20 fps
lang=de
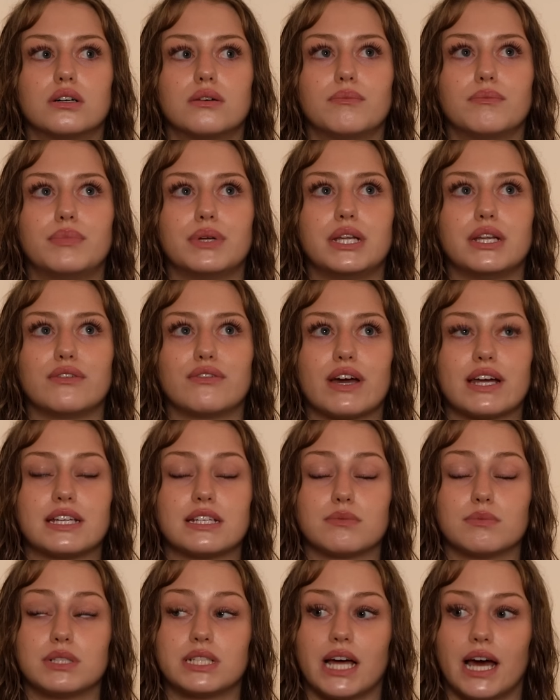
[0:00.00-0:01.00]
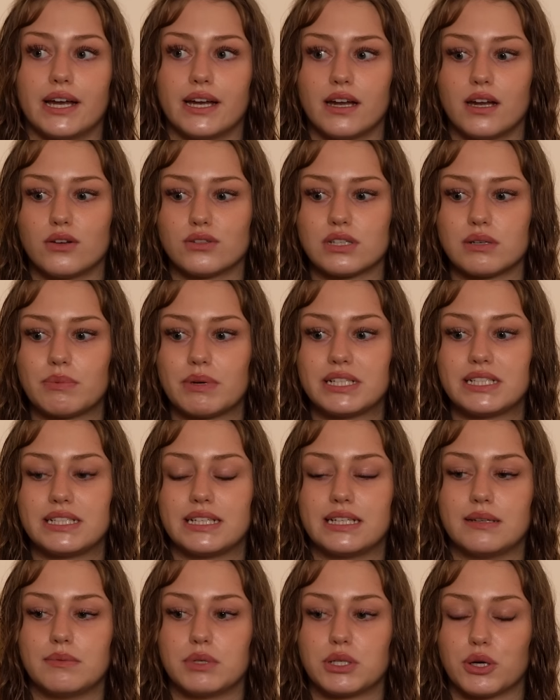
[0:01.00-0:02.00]
bin ich fertig mit der anderen Hausarbeit, die
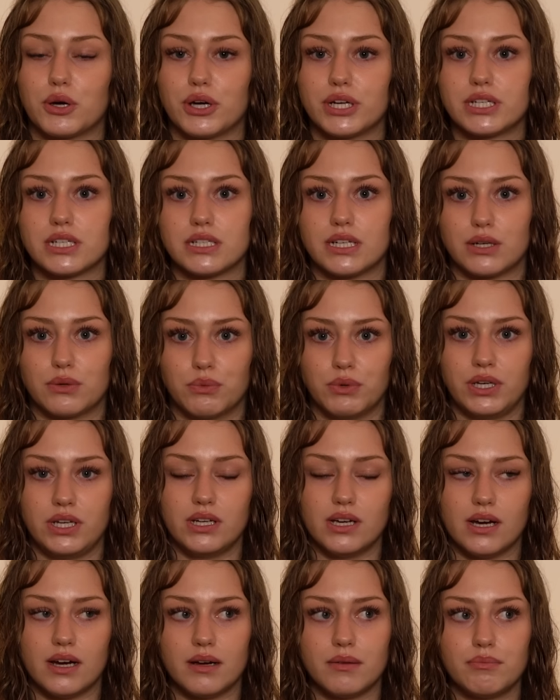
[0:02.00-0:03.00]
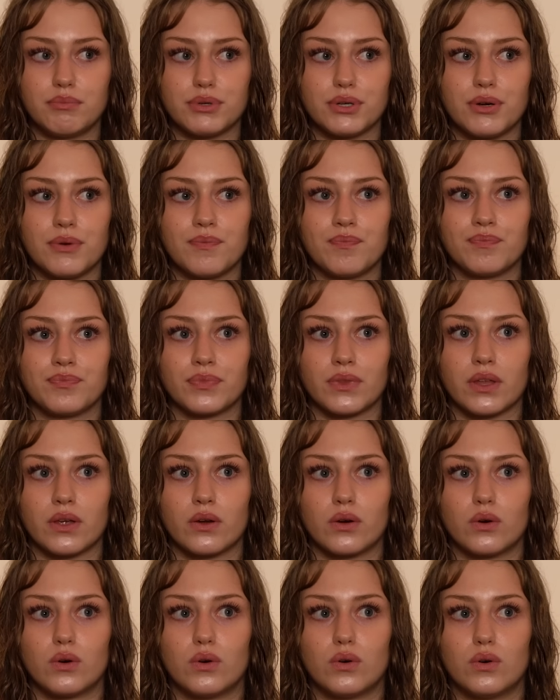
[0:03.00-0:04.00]
gebe ich heute in der Uni ab.
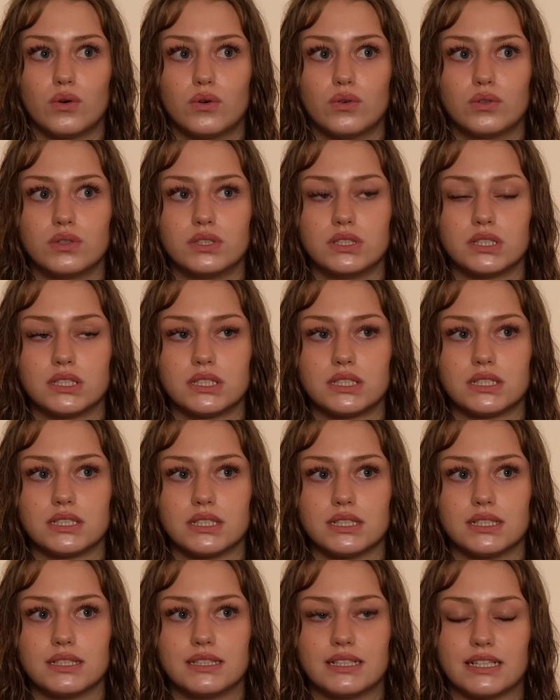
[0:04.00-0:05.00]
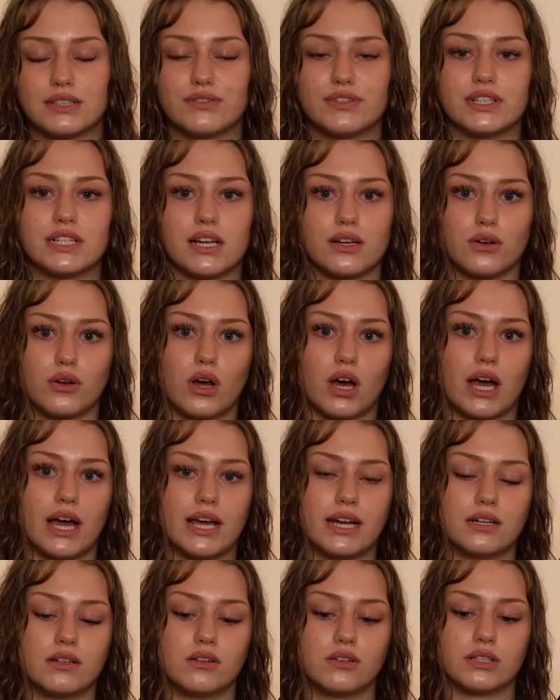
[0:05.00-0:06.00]
Und jetzt fehlt halt nur noch
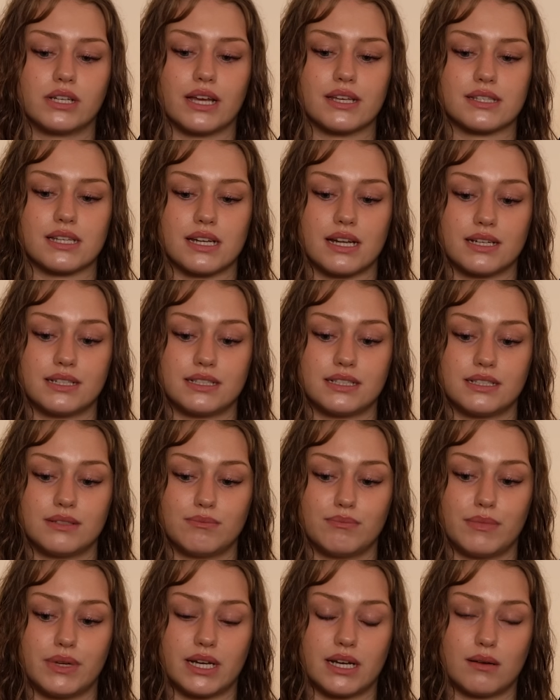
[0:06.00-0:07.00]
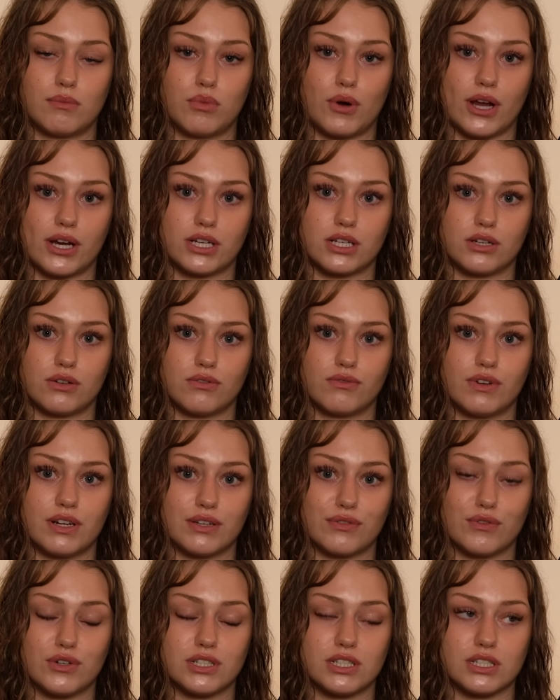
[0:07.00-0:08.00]
eine und gestern hatte ich einen Mental Breakdown, weil
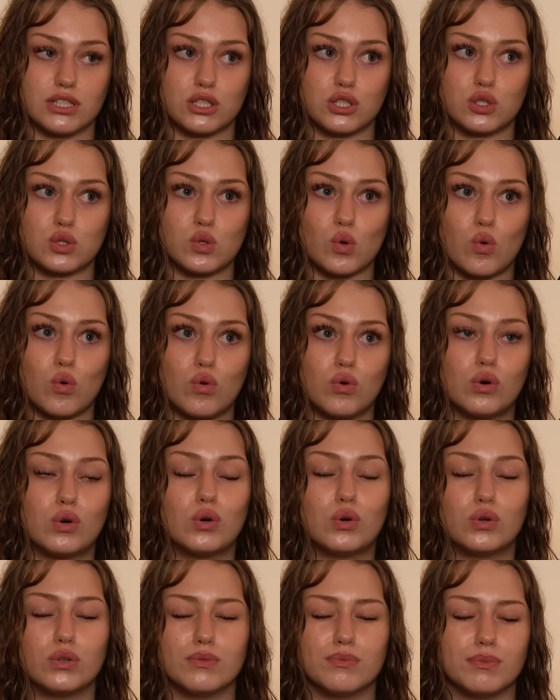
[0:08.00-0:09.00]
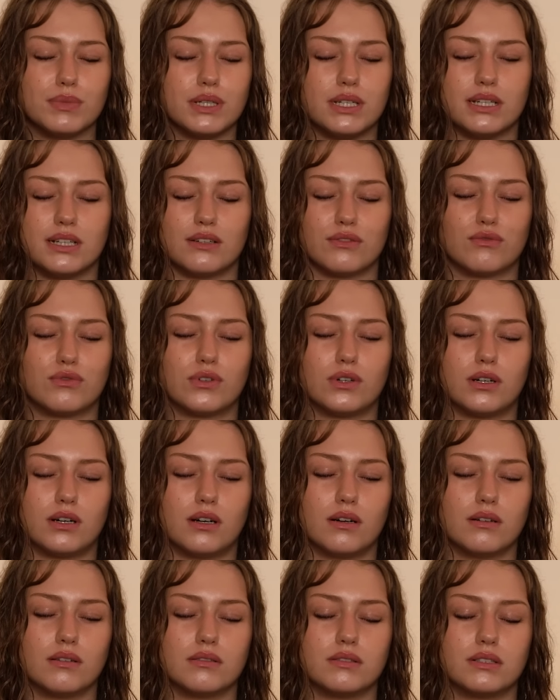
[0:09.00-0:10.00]
ich wollte es so unbedingt vor